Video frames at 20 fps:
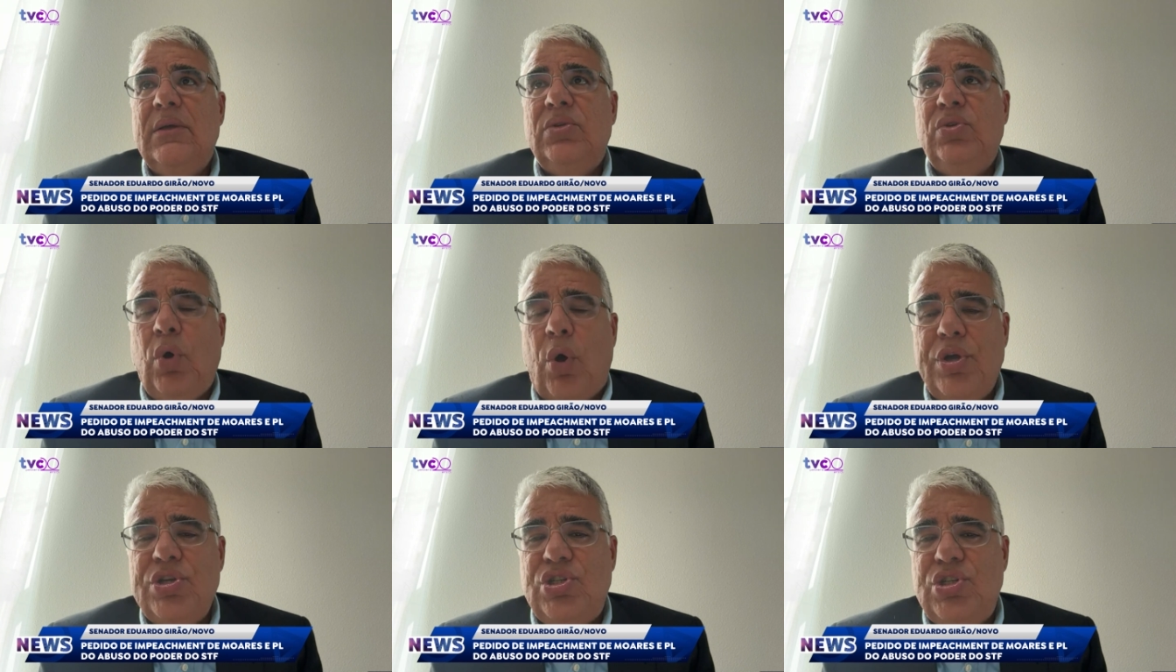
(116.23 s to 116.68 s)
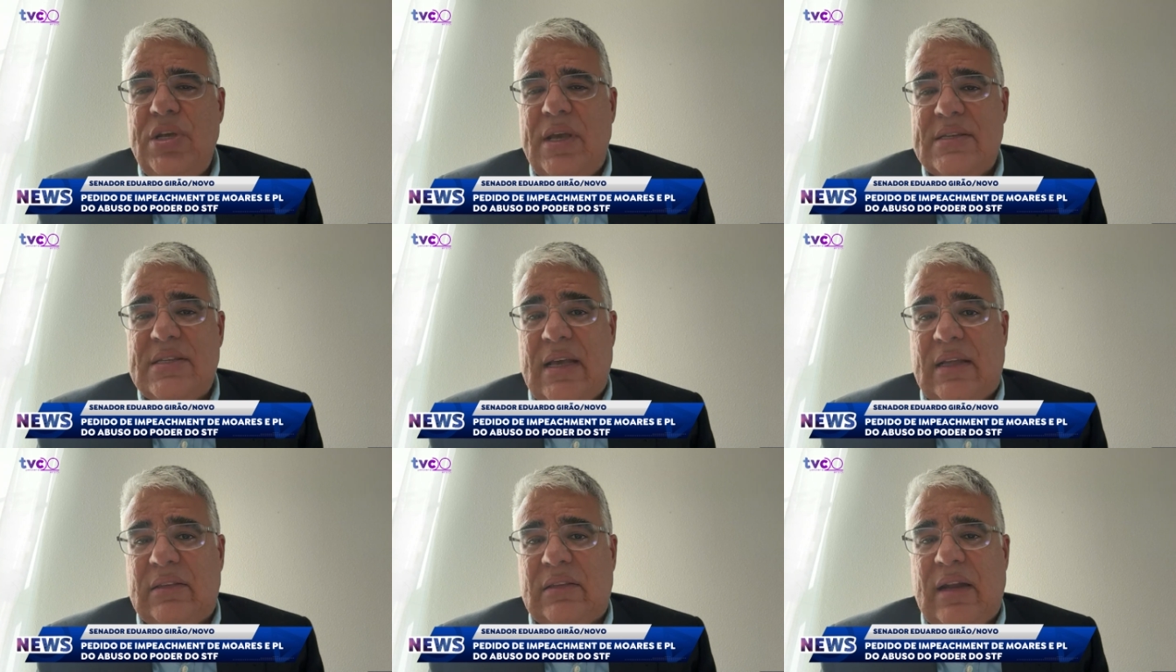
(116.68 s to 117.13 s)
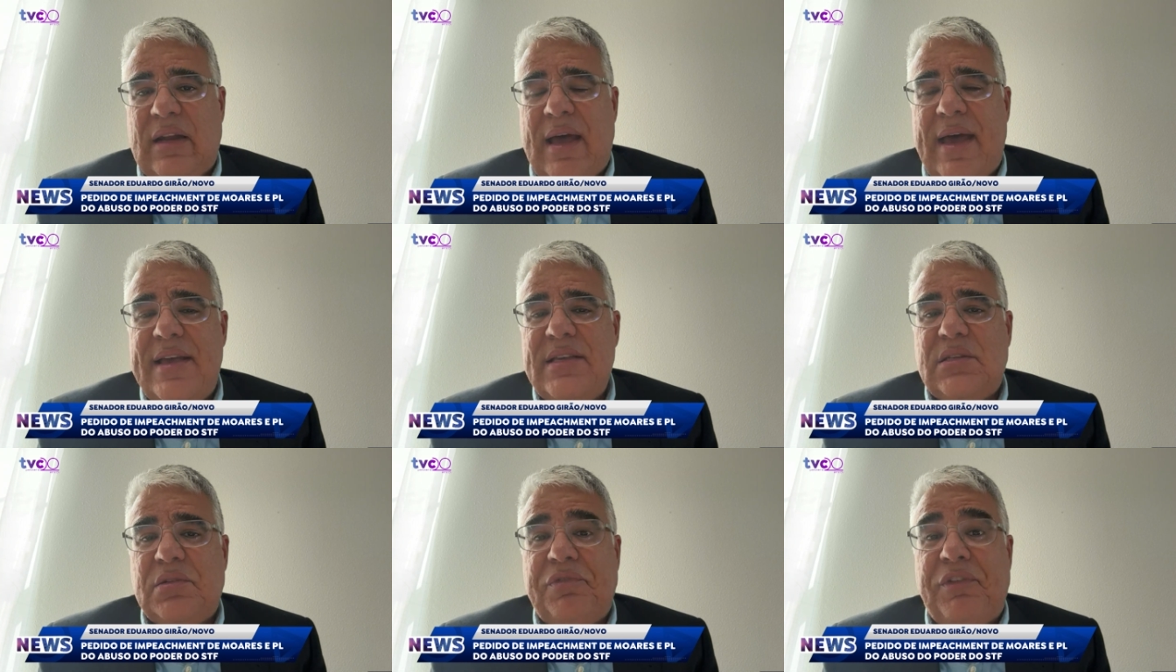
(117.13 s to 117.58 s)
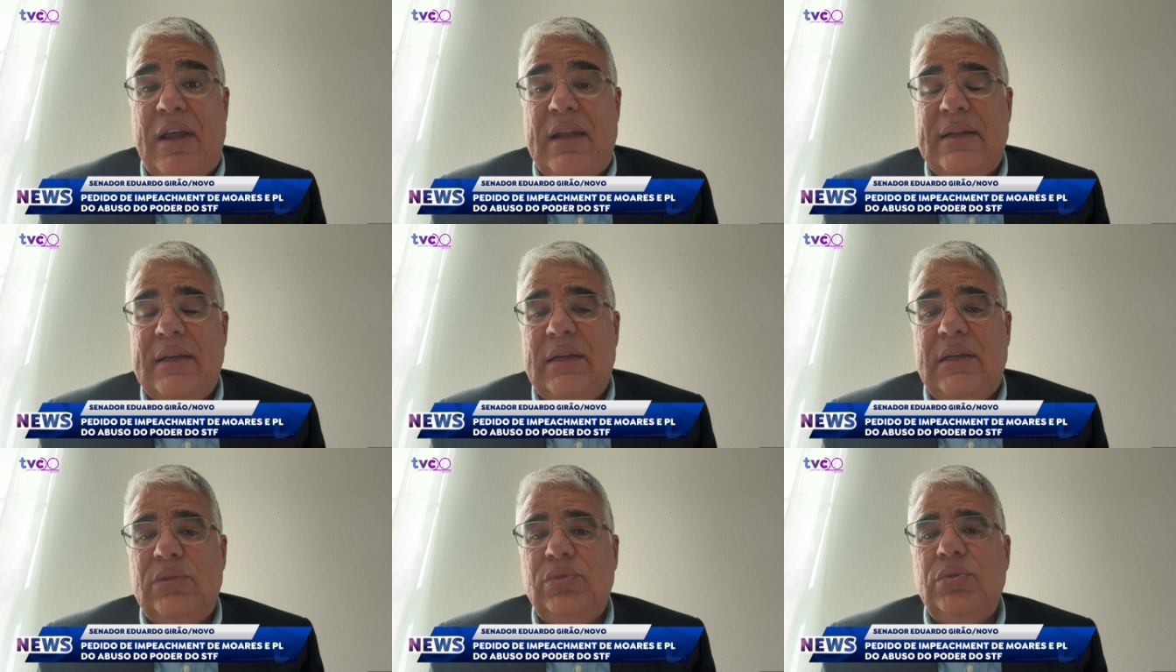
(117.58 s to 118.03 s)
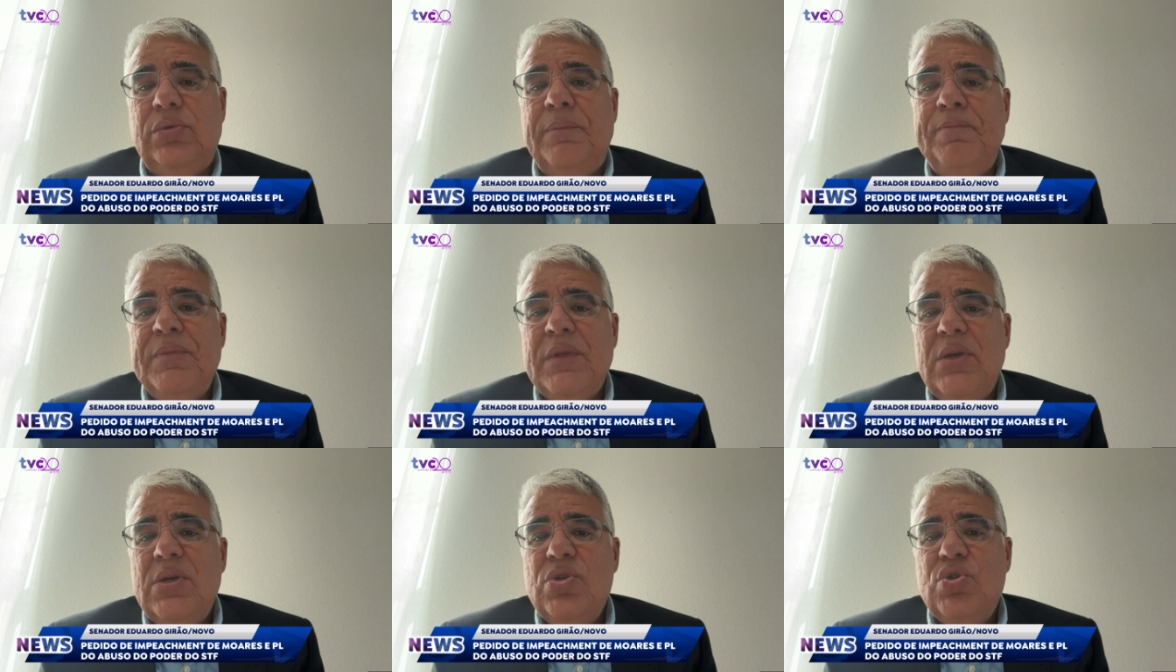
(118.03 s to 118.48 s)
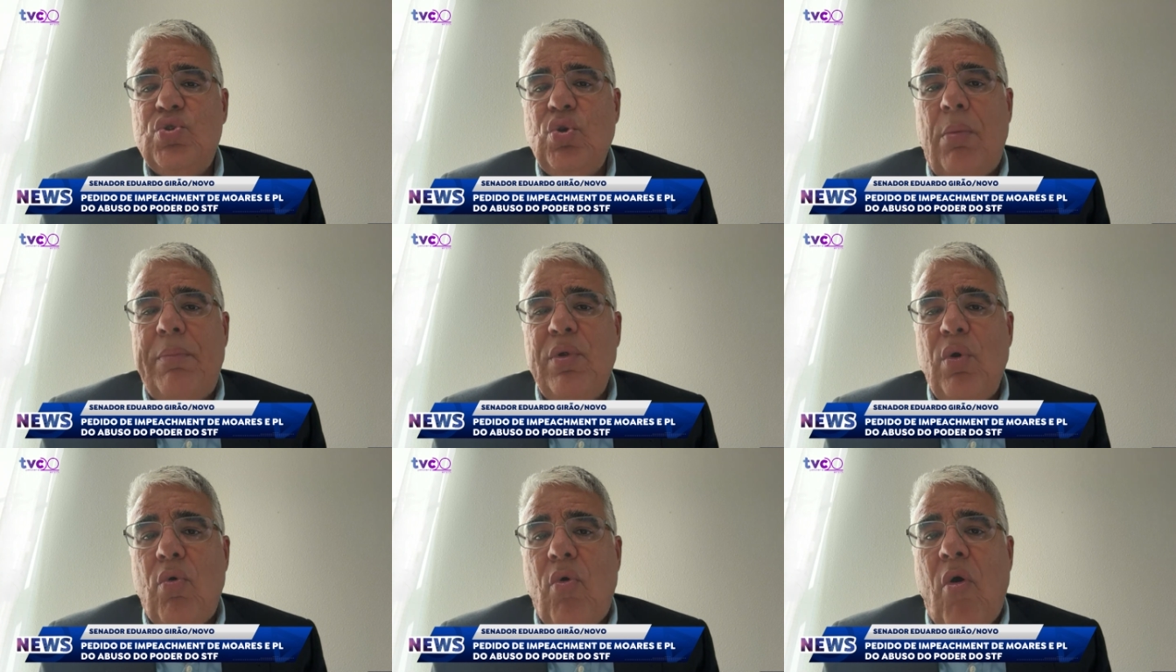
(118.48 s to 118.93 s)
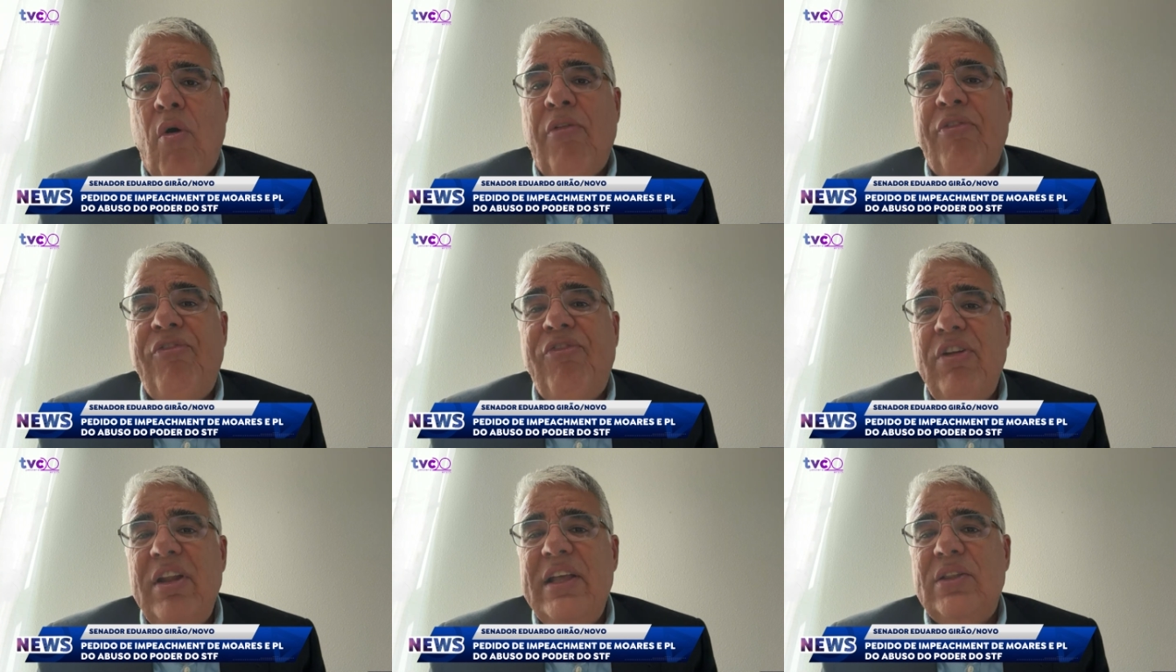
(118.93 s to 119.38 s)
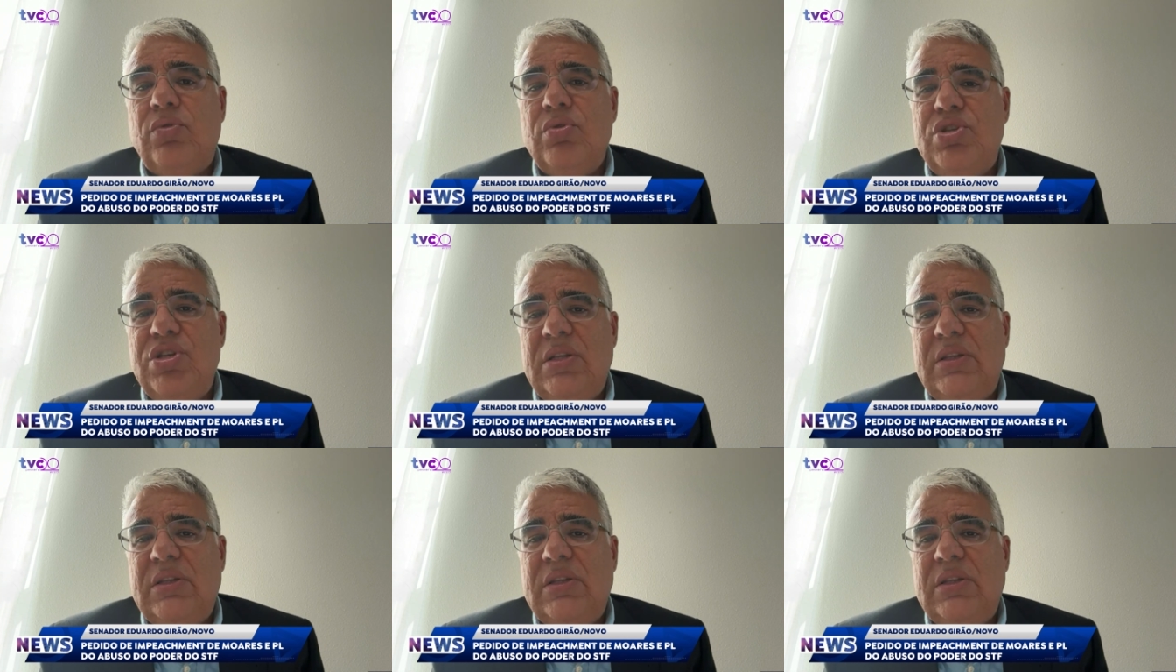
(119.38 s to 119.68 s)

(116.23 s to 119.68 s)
dois dias atrás, falando sobre o conflito de